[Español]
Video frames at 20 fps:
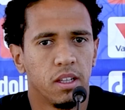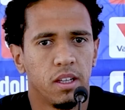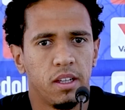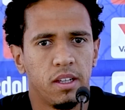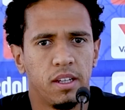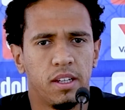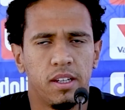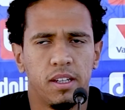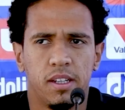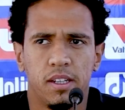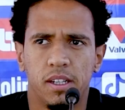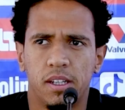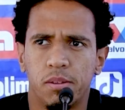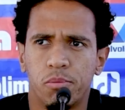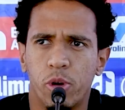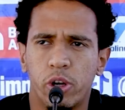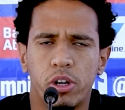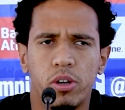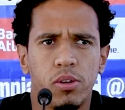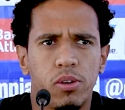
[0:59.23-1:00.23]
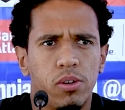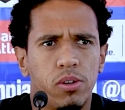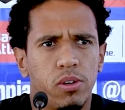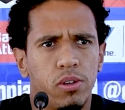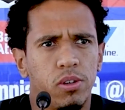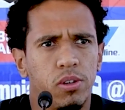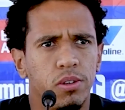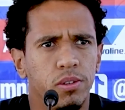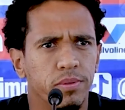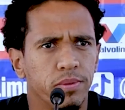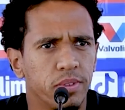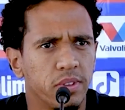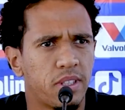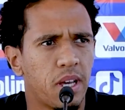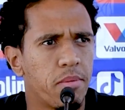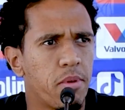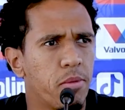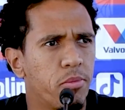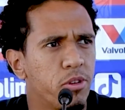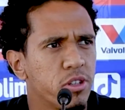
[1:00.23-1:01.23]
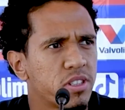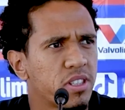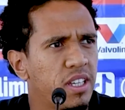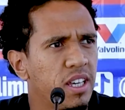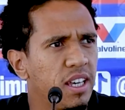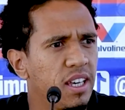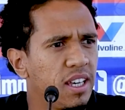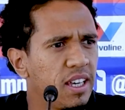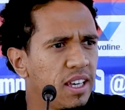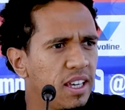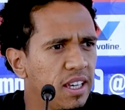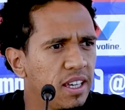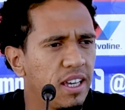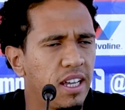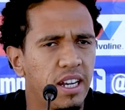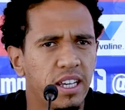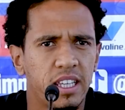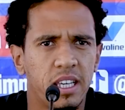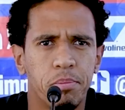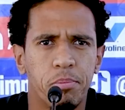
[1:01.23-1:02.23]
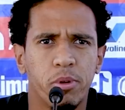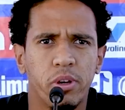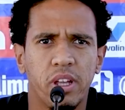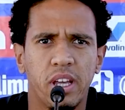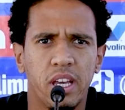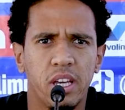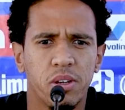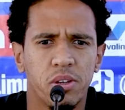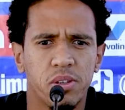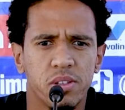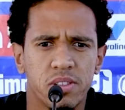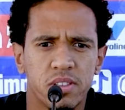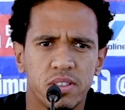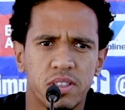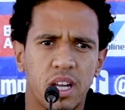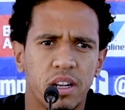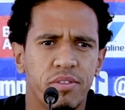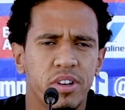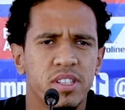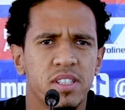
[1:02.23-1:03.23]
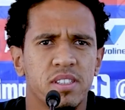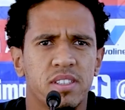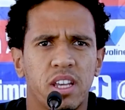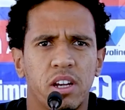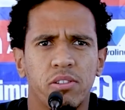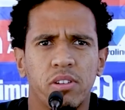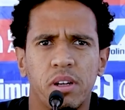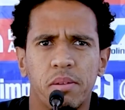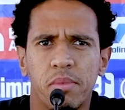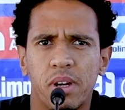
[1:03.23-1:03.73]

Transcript: Eh, bueno, sabemos que el equipo de ellos tal vez está en una